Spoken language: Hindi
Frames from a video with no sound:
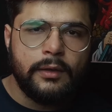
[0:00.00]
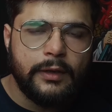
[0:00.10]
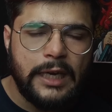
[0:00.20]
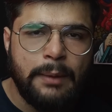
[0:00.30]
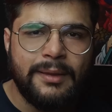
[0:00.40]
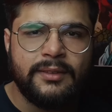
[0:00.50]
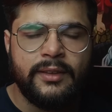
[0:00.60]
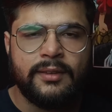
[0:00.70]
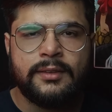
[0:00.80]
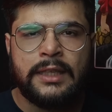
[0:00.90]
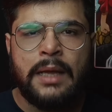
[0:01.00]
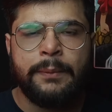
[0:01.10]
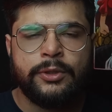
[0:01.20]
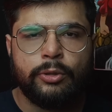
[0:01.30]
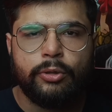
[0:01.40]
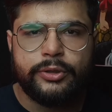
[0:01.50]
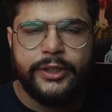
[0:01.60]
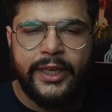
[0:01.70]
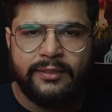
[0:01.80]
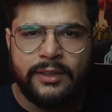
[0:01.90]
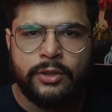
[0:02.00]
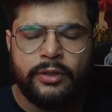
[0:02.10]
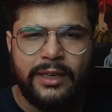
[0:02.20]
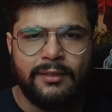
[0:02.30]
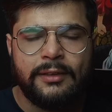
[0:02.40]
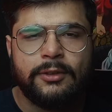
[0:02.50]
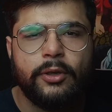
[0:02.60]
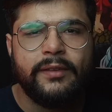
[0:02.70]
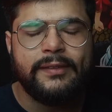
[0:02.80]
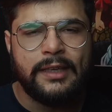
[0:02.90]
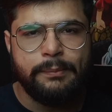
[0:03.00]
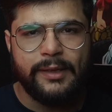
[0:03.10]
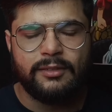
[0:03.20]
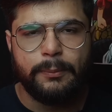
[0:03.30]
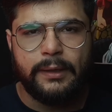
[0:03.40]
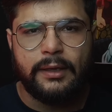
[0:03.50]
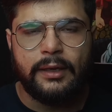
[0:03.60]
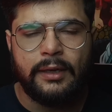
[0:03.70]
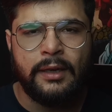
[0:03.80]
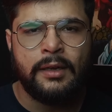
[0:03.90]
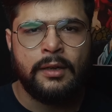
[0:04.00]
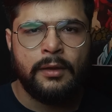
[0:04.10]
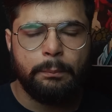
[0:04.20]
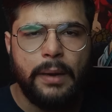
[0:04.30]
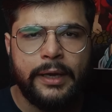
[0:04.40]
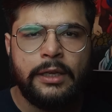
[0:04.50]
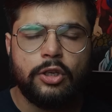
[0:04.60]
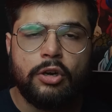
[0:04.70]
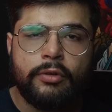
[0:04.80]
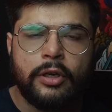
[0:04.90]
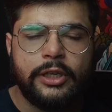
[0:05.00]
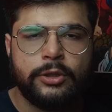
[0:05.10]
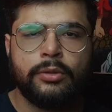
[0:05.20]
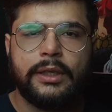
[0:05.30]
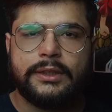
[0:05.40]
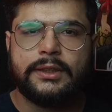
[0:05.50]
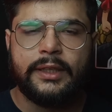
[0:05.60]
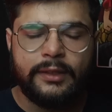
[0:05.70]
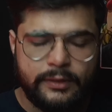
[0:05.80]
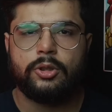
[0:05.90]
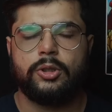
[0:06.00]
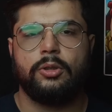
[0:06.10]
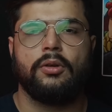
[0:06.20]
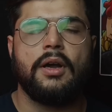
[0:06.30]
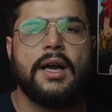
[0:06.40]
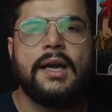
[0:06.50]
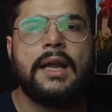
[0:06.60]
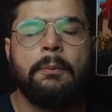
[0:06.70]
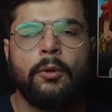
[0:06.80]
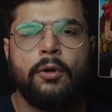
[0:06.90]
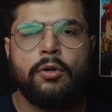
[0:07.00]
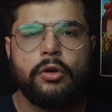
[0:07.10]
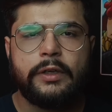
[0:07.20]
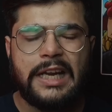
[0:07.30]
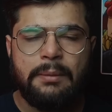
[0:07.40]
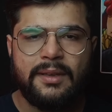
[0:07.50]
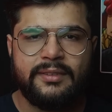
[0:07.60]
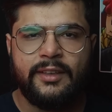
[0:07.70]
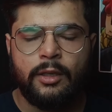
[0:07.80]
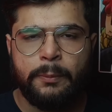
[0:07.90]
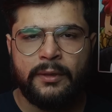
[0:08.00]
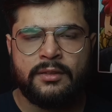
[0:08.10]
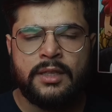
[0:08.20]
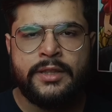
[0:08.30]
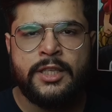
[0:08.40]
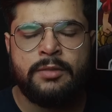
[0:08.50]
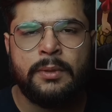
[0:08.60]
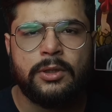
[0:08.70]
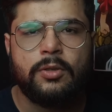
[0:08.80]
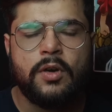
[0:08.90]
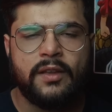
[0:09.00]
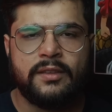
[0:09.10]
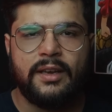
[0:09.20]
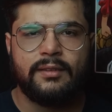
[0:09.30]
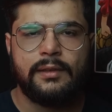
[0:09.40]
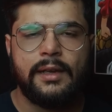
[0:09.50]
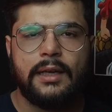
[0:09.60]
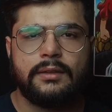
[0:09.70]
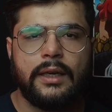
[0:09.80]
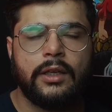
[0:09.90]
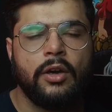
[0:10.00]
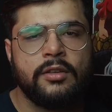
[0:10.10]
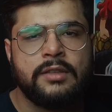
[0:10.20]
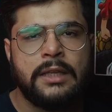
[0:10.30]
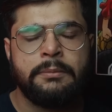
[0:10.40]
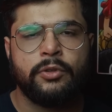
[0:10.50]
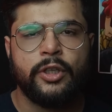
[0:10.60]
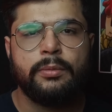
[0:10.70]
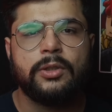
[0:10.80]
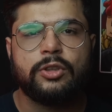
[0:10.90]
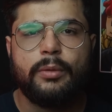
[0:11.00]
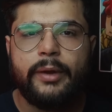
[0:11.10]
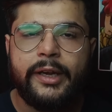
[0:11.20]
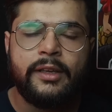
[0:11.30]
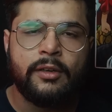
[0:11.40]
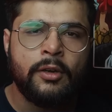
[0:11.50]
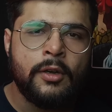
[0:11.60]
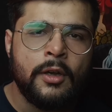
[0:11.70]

ड्रामा सीरीज की तरह आप इस शो को देख सकते हो रेसलिंग थोड़ी सी कम एक्सपेक्ट करना बाकी ओवरऑल ये शो अच्छा है तो अगर आप लोगों को ड्रामा सीरीज पसंद आती है इसमें थोड़ा सा रेसलिंग का तड़का हो साथ में थोड़ी बहुत कॉमेडी हो